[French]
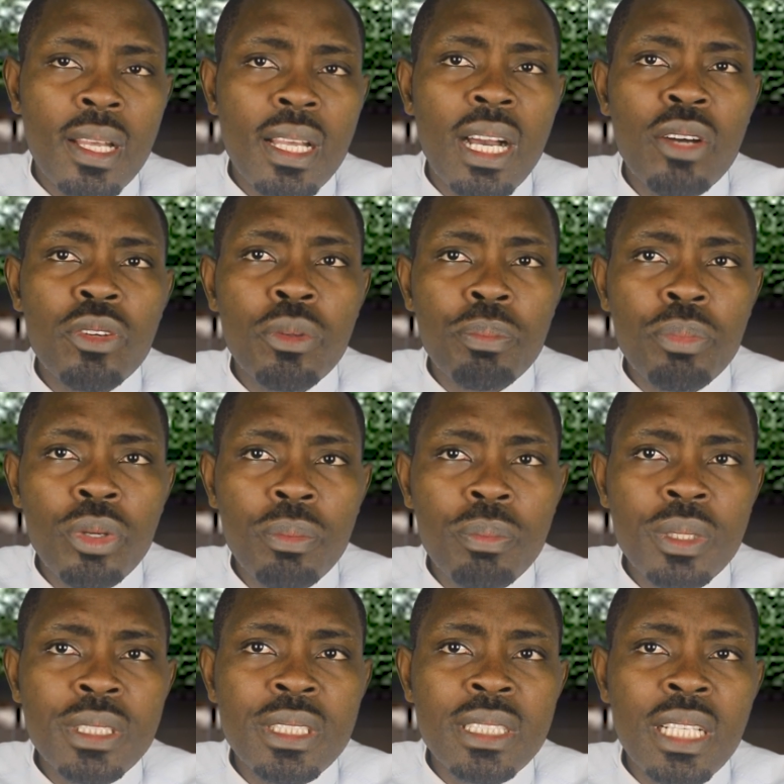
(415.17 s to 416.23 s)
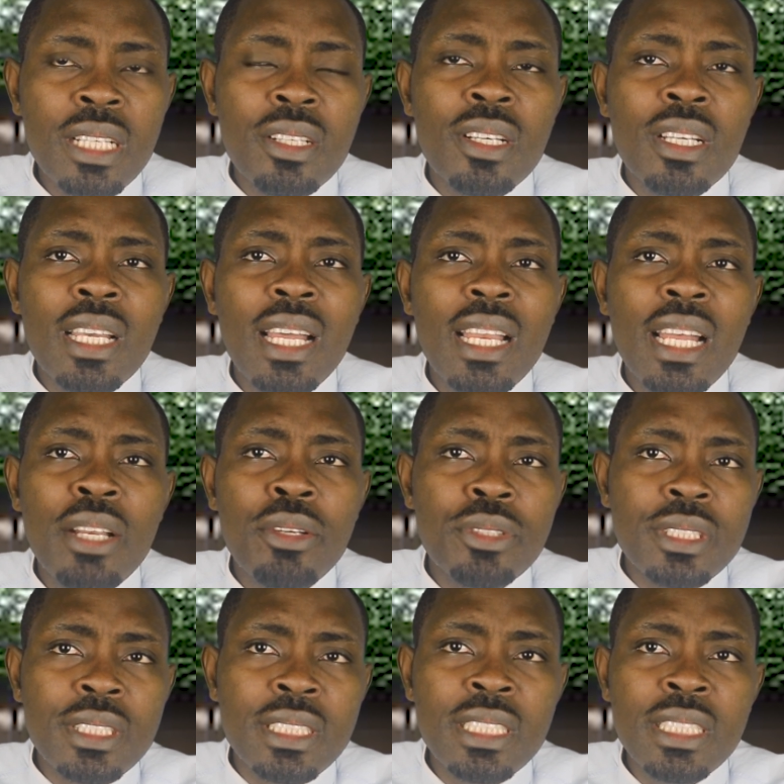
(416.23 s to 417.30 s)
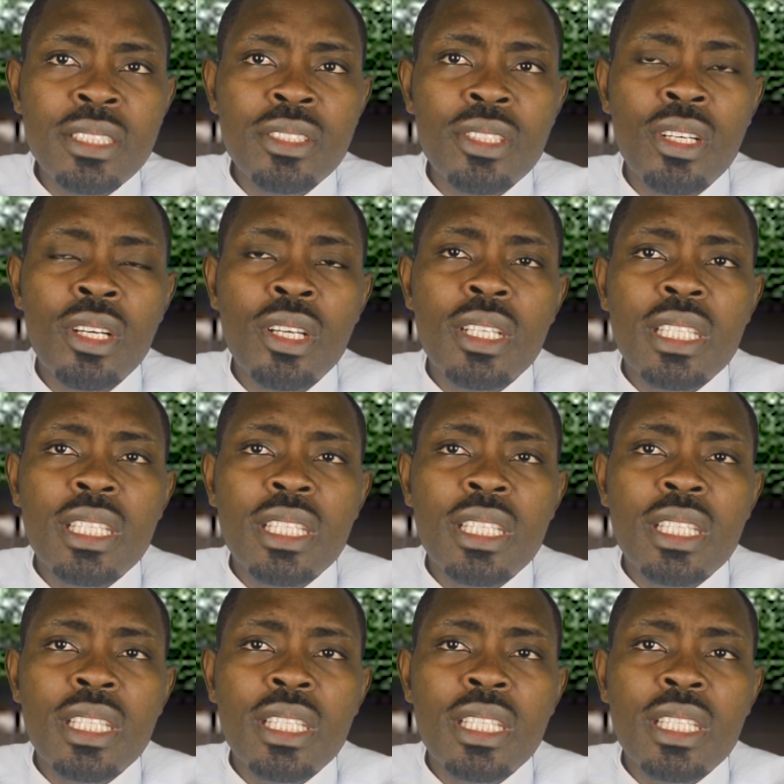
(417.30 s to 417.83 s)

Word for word: quand le peuple disait que quel est le signe